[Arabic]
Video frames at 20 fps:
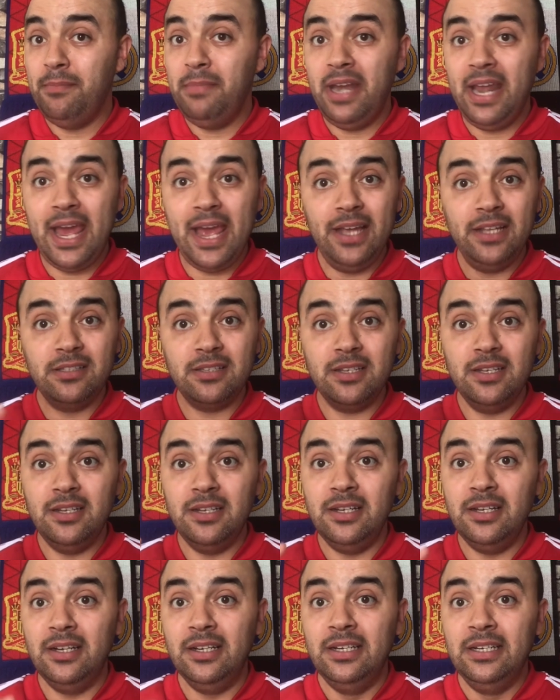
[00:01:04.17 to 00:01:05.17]
من حيث
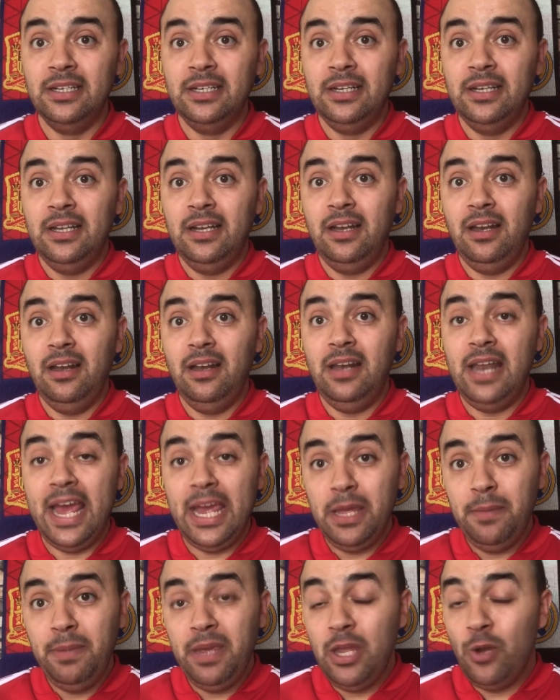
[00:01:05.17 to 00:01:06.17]

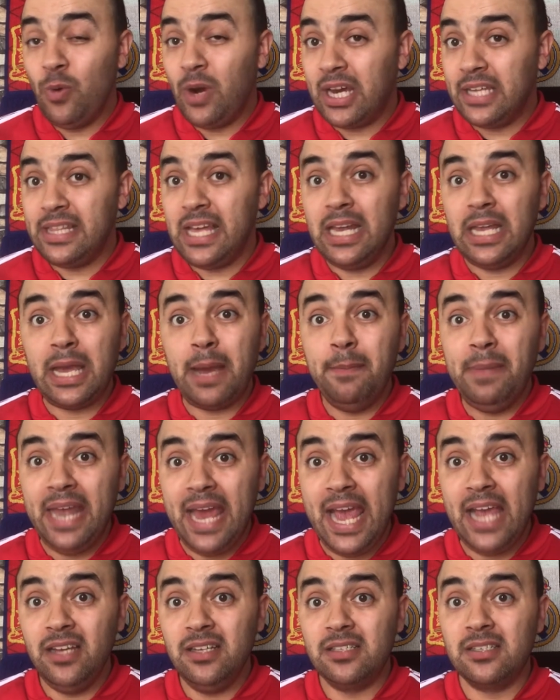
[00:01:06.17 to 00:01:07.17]
اللاعبين وكذلك من
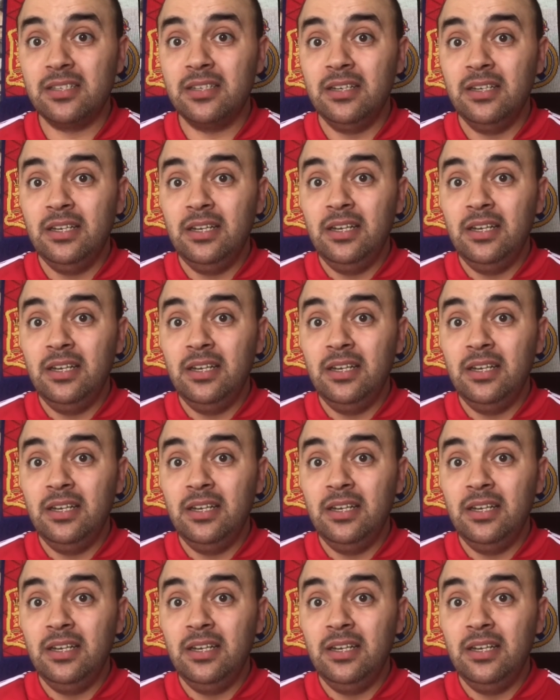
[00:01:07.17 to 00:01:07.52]
حيث